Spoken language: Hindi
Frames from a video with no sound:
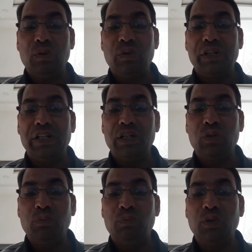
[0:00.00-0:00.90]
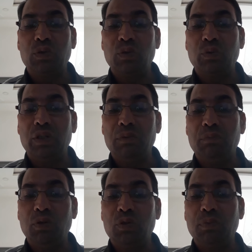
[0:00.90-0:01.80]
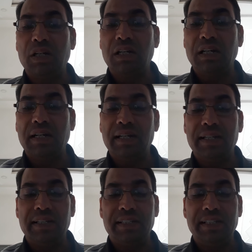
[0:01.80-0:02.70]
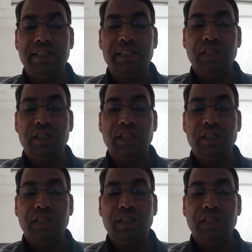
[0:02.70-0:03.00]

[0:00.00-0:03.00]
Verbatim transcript: और यह तो बहुत लोगों ने बहुत बार कहा है कि